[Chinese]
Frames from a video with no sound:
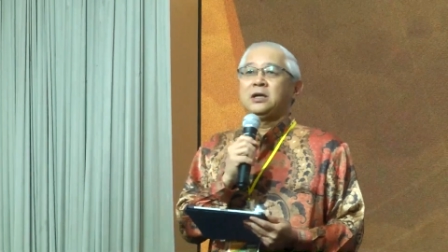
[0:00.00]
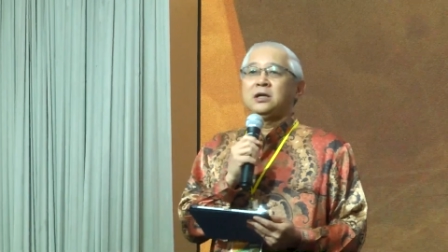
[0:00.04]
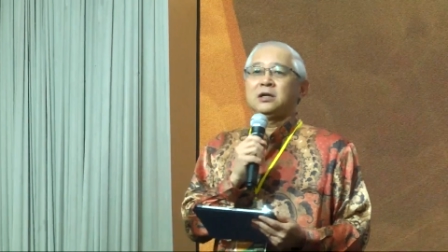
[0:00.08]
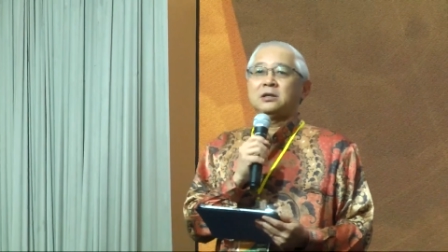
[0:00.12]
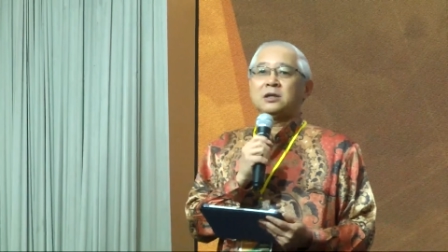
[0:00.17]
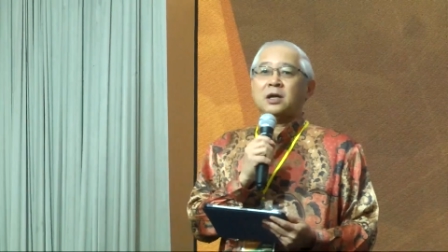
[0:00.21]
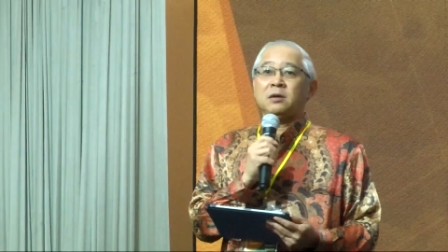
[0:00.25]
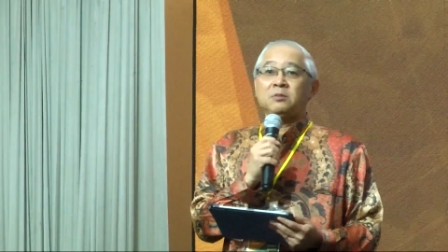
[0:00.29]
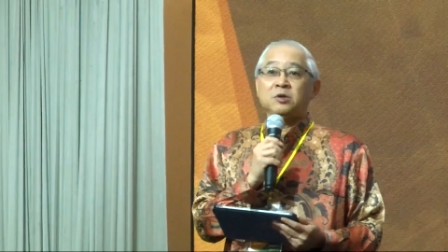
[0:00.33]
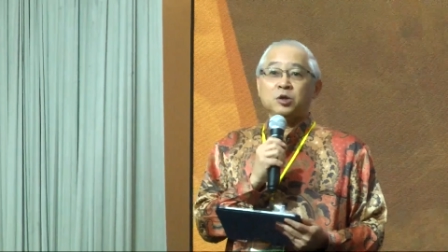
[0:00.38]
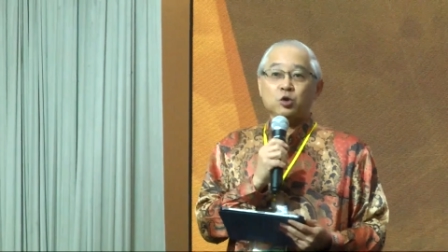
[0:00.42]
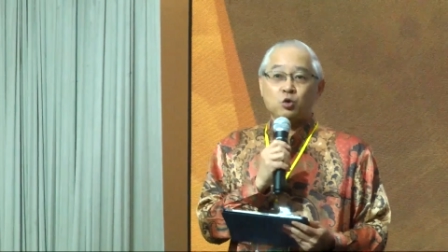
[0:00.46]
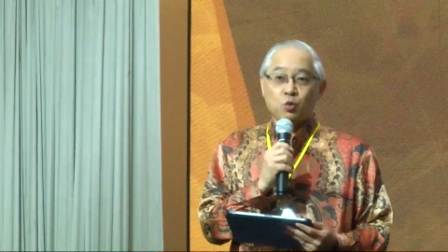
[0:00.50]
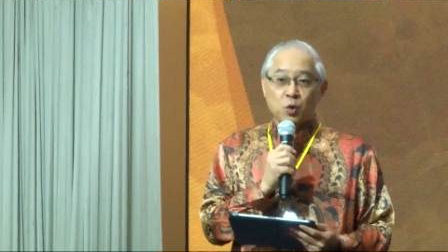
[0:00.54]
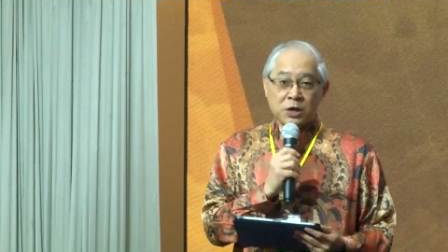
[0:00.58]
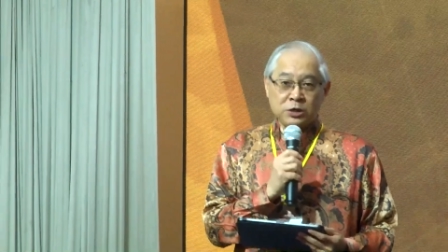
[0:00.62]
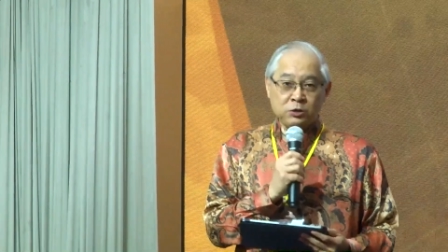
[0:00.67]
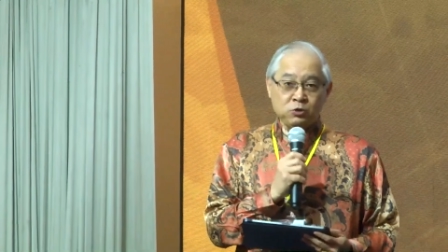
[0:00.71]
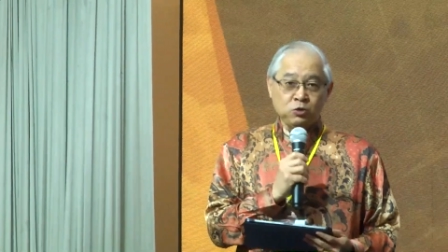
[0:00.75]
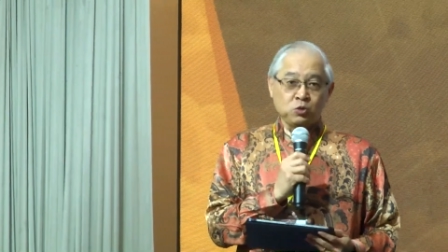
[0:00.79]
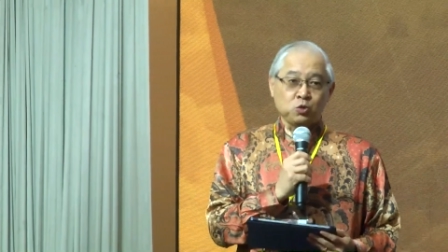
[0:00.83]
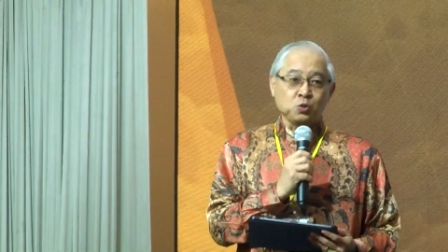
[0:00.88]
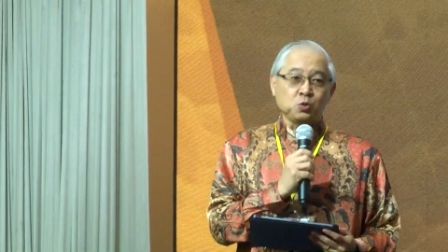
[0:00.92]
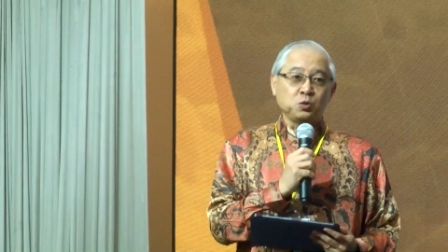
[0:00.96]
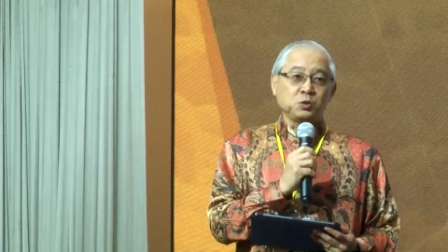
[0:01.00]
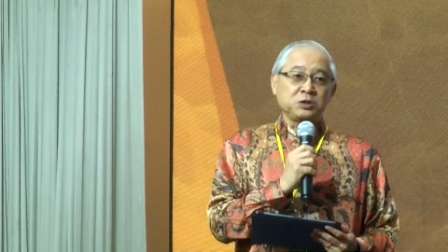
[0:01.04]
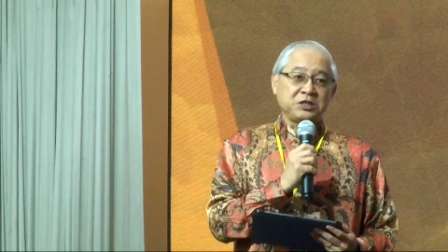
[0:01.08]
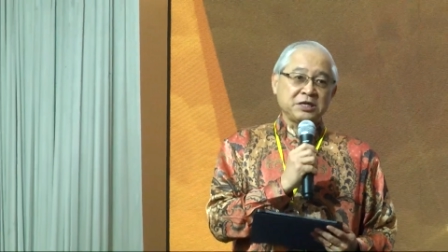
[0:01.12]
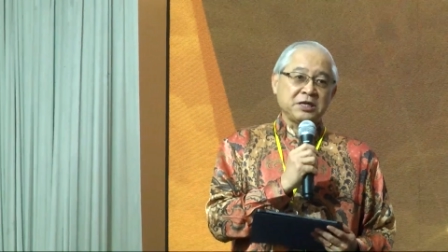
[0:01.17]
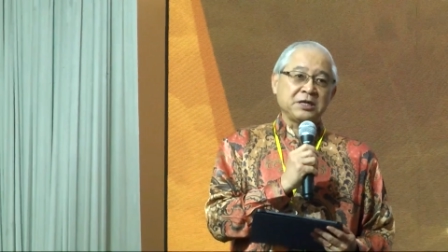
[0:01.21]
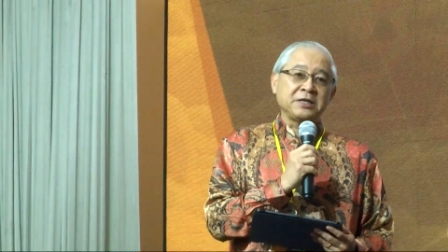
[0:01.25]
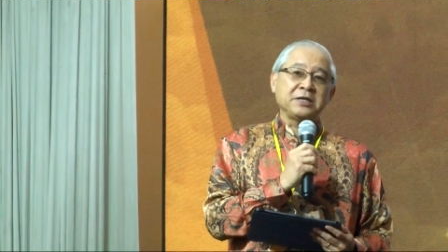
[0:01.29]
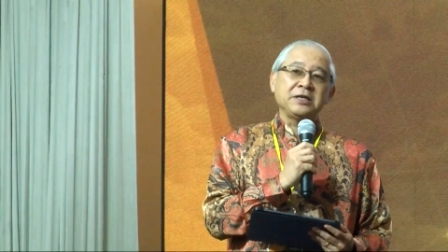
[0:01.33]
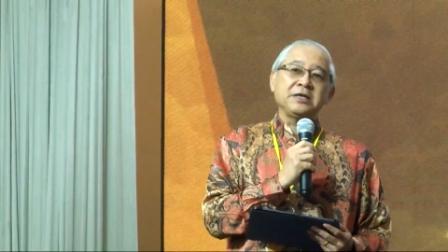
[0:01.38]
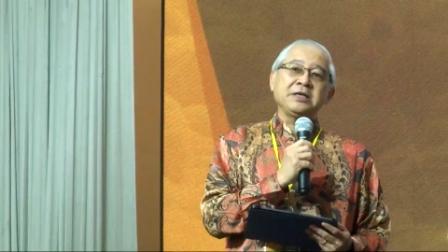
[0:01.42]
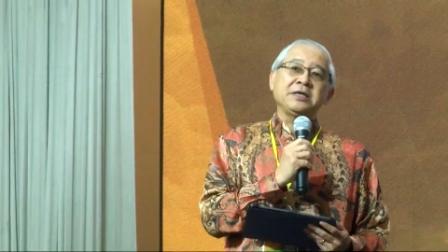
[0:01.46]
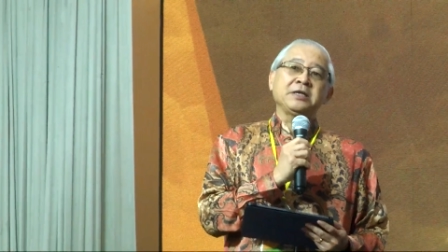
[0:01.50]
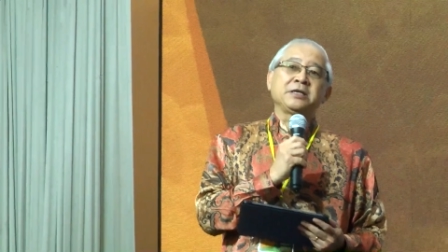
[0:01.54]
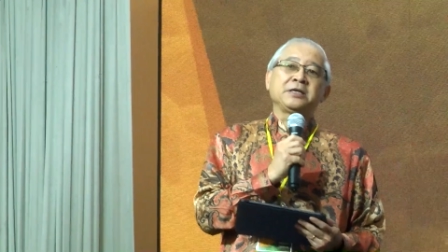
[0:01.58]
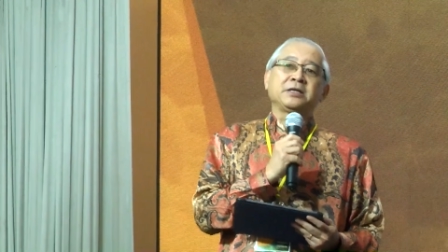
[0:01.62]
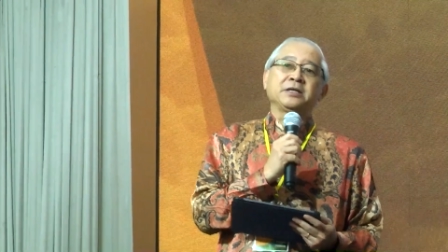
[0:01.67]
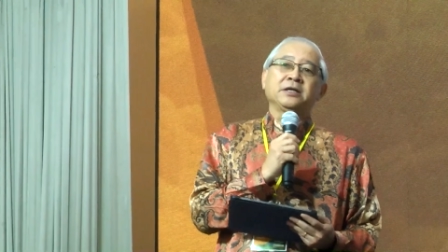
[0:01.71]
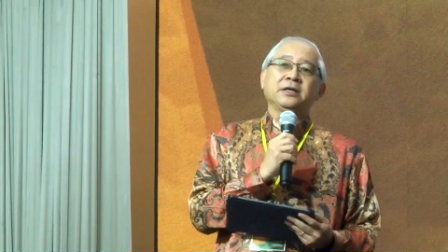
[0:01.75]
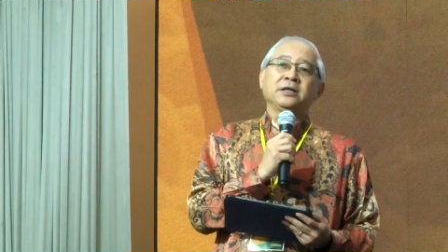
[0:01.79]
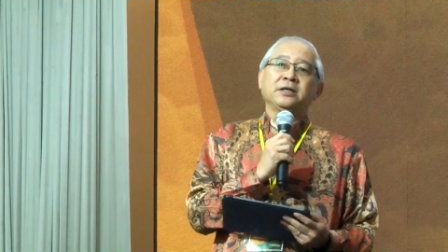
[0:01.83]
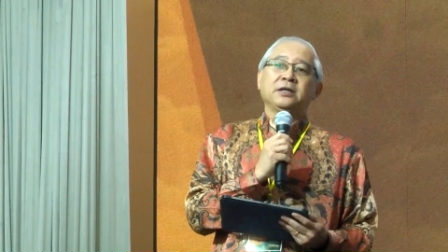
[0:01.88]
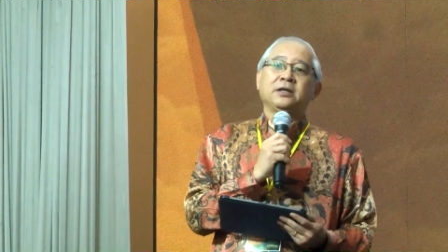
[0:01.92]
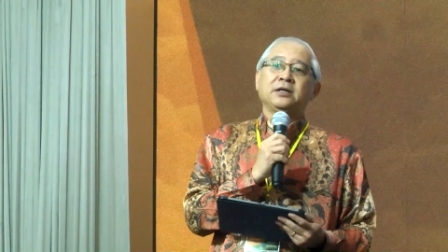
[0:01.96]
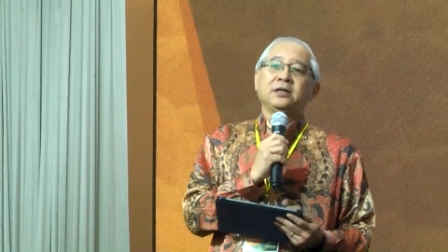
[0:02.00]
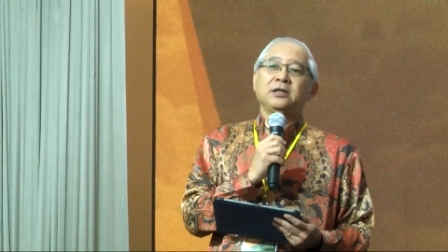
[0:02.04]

他们关注这样的一个